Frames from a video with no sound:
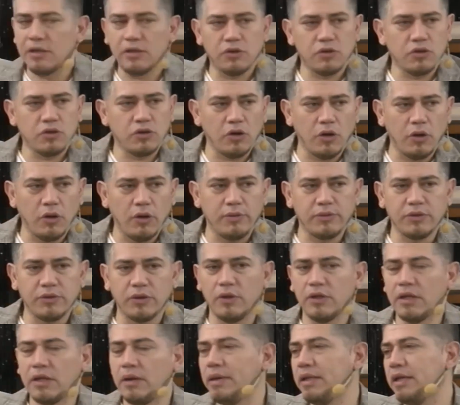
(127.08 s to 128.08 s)
Todo
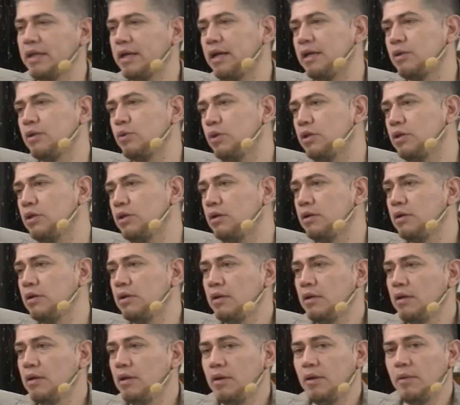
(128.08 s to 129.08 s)
absolutamente gratuito.
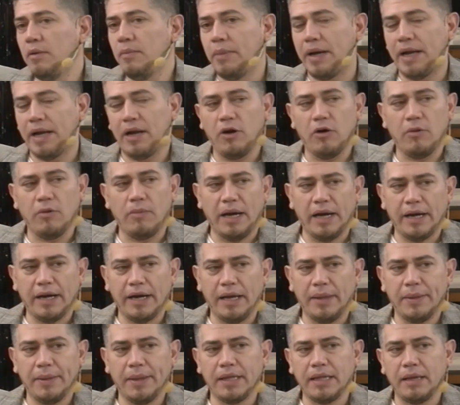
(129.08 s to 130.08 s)
Para los más
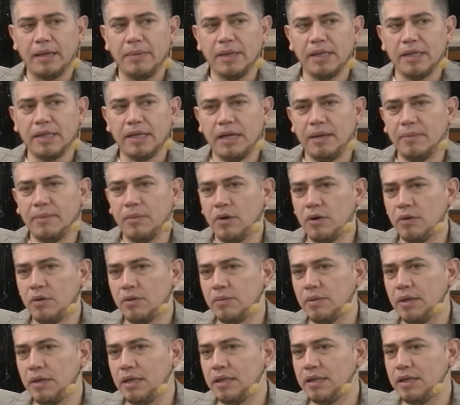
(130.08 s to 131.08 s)
grandes también tenemos
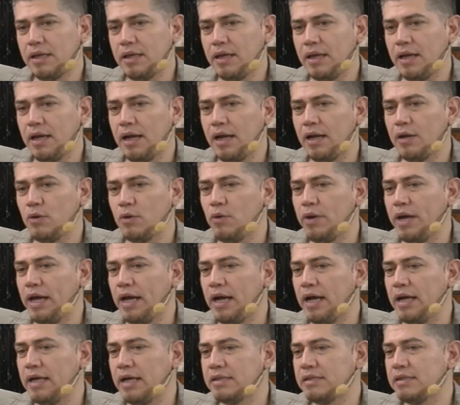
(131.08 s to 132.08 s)
este,
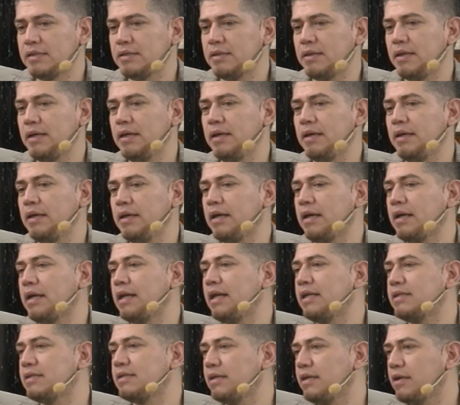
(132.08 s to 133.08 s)
algunas eh,
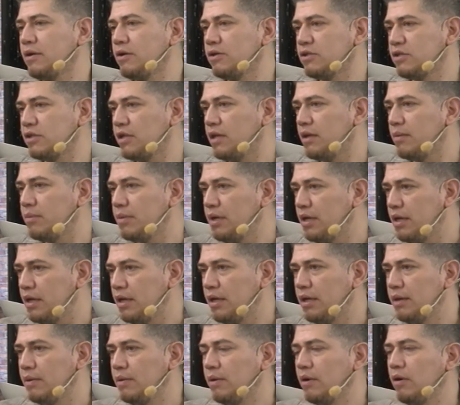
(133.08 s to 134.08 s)
clases de cocina en
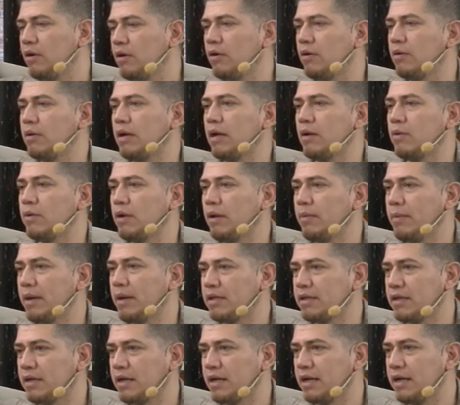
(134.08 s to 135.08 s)
vivo, algunas
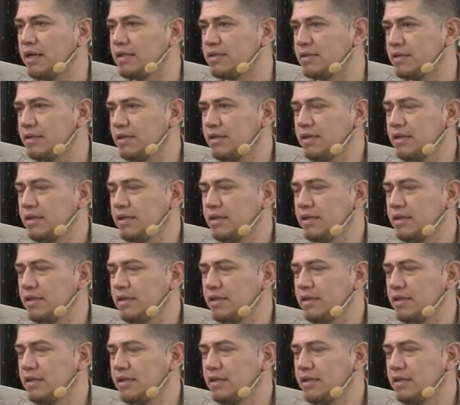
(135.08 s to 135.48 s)
masterclass